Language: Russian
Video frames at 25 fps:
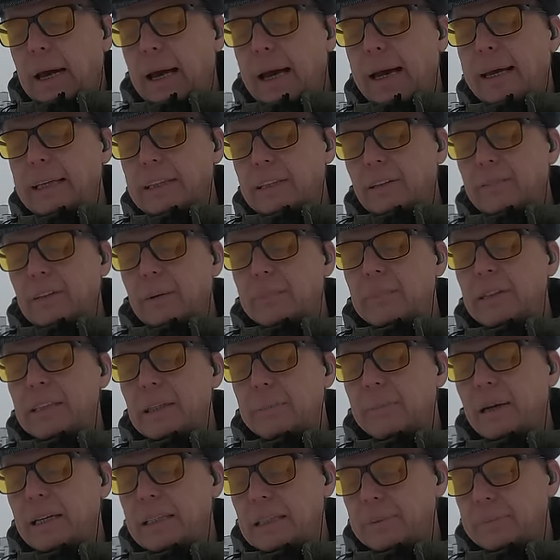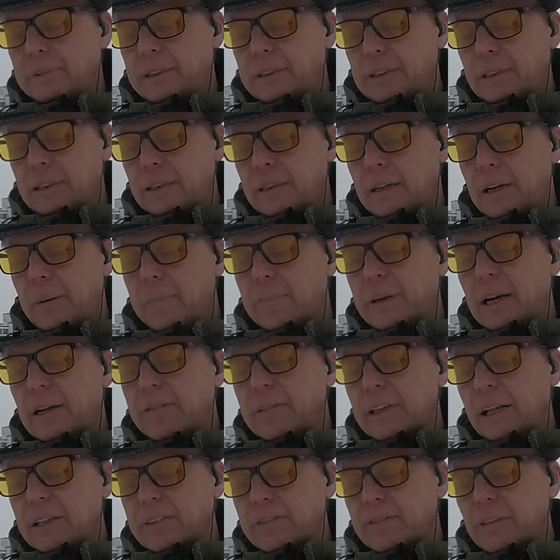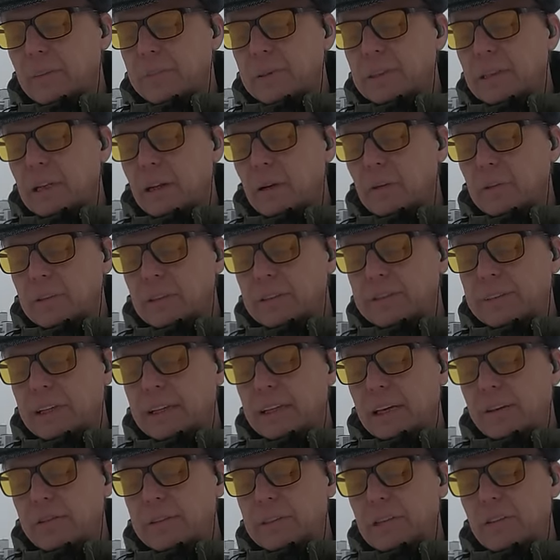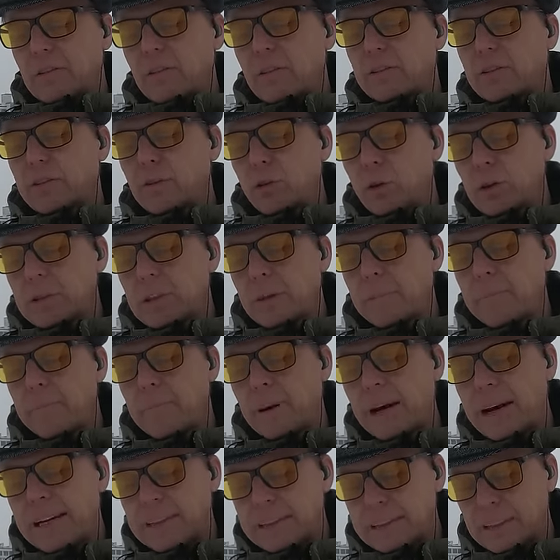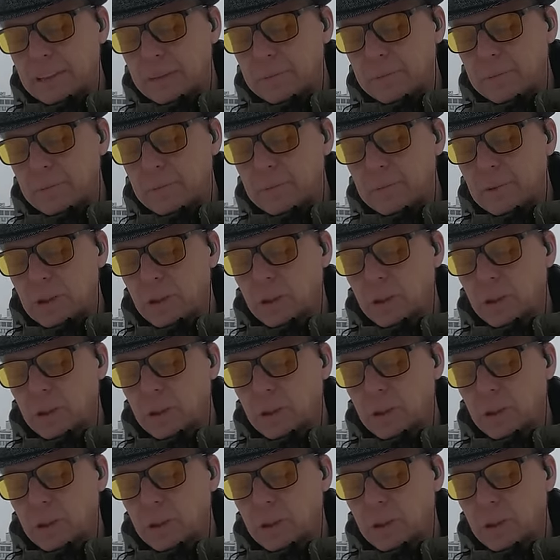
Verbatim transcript: Этого мы не боимся. Правительство определенно заявит революционным партиям,